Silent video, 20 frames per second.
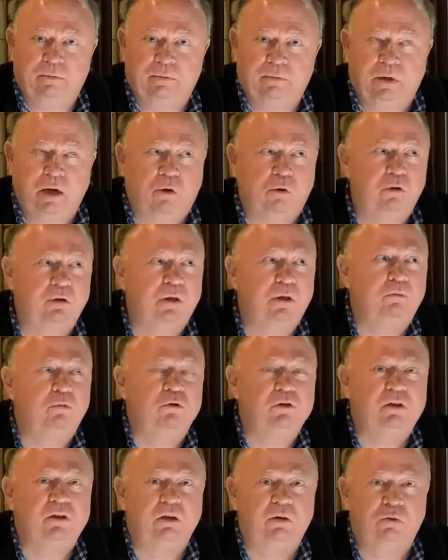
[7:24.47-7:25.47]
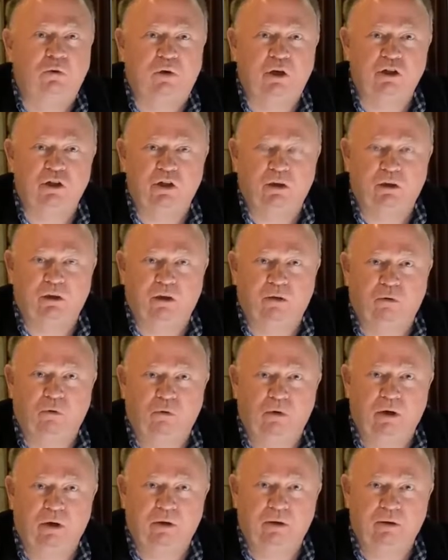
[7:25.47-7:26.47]
Какой там вот сын Лукашенко
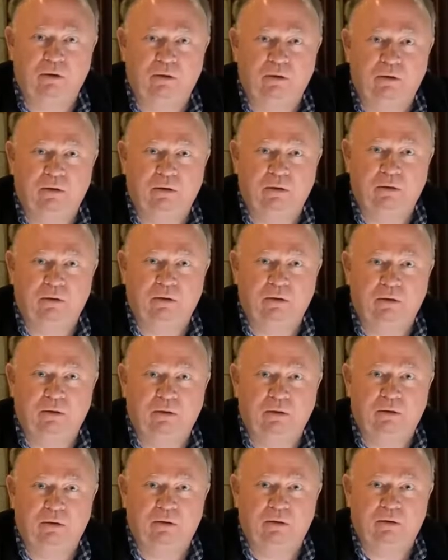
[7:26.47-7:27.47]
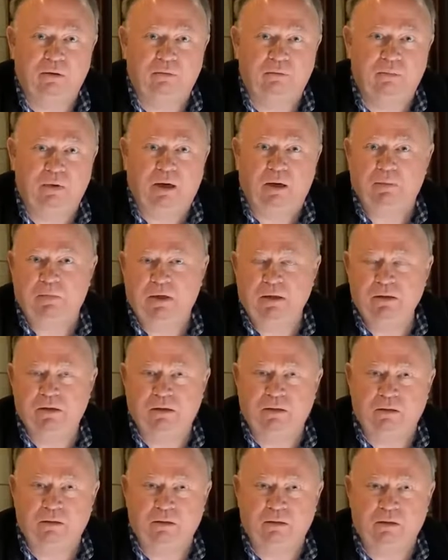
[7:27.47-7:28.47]
Коля? Мэр
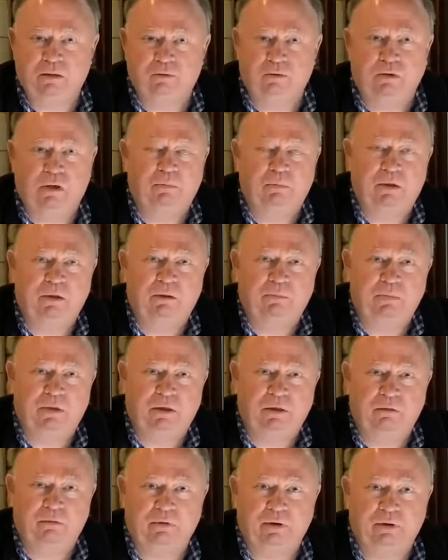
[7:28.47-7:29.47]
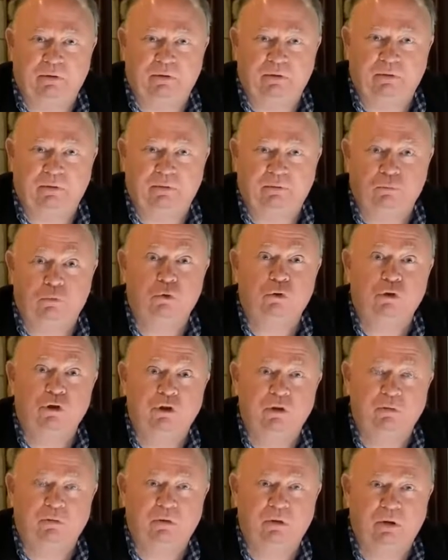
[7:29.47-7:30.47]
Минска? Кто-то об этом мне говорил? В
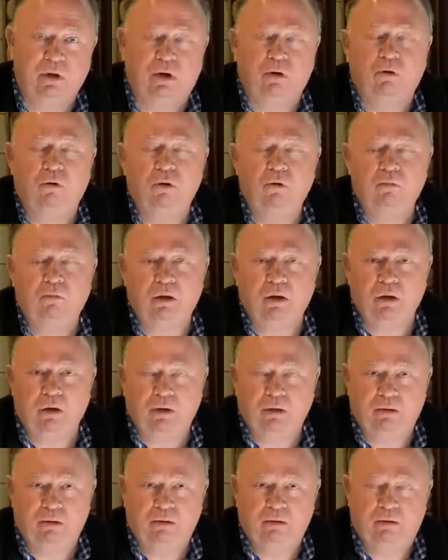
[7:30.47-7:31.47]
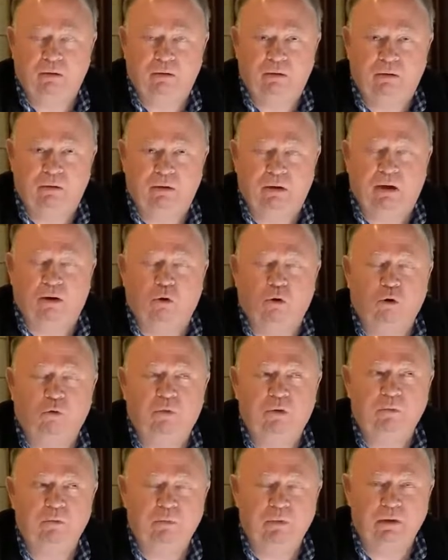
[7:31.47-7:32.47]
будущем. Какой мэр?
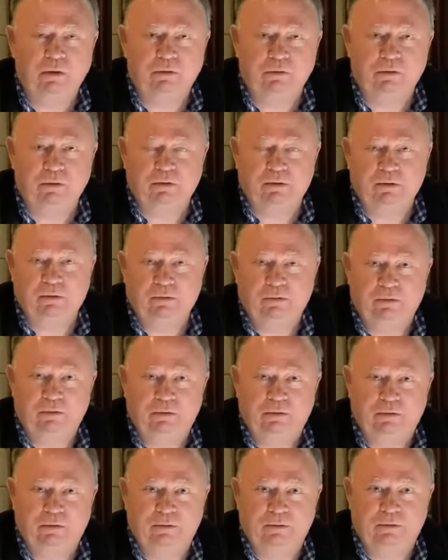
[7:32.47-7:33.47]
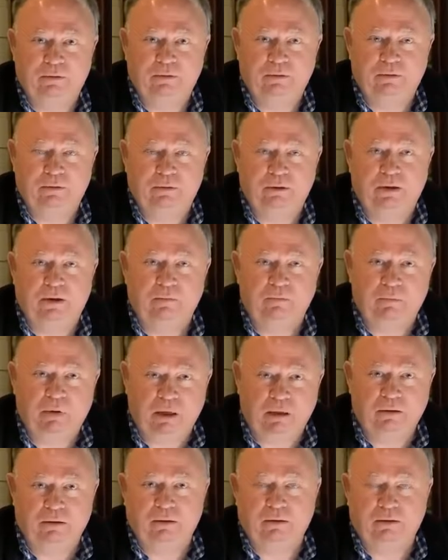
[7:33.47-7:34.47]
Какого Минска?
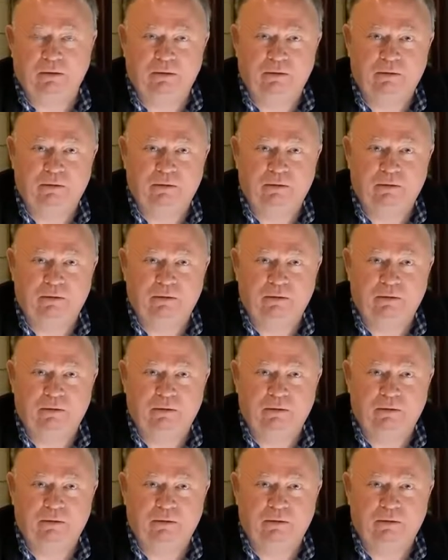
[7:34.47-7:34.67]
Ребята.